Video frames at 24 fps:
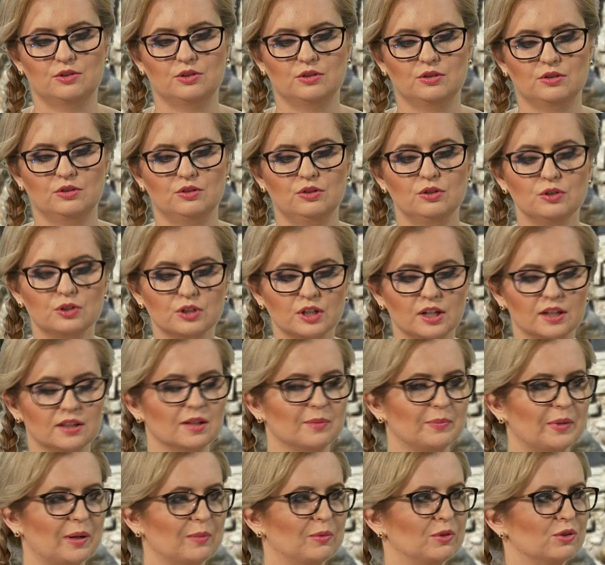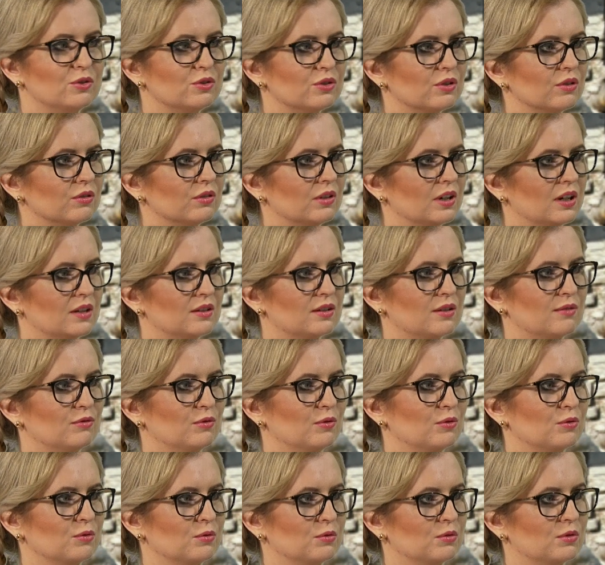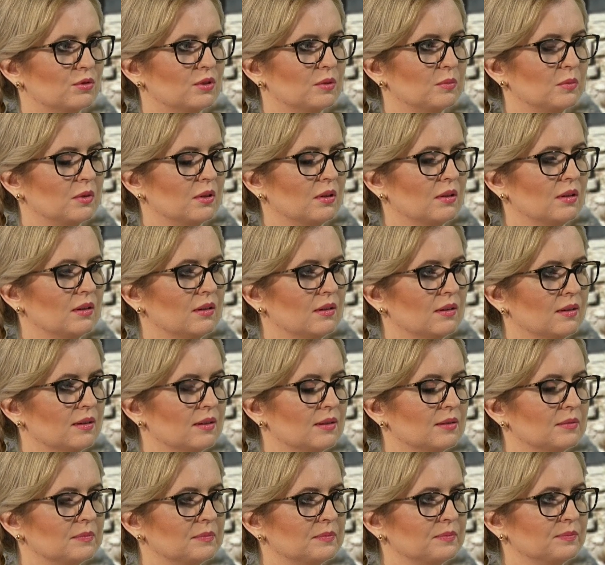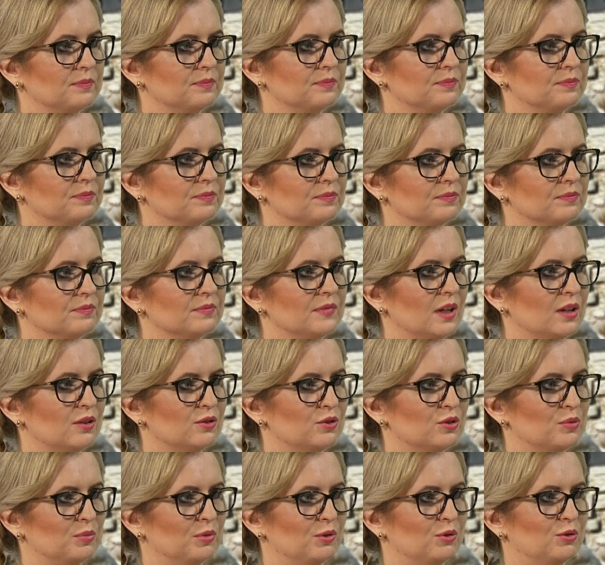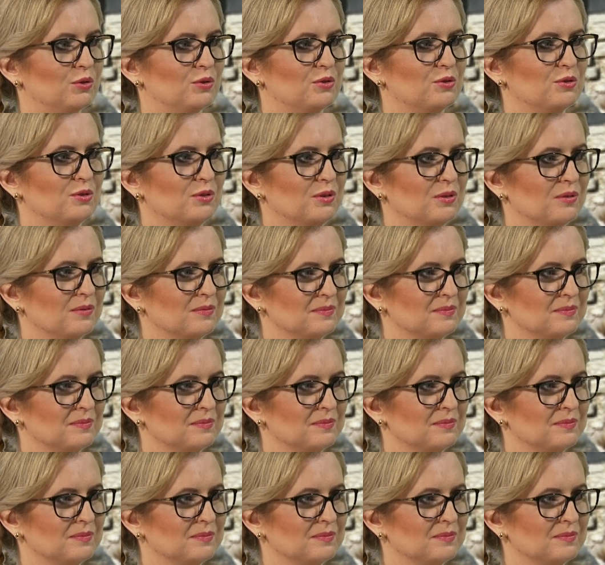Czy dzisiaj ta pamięć się odradza w związku z tym? Andrzej Potocki.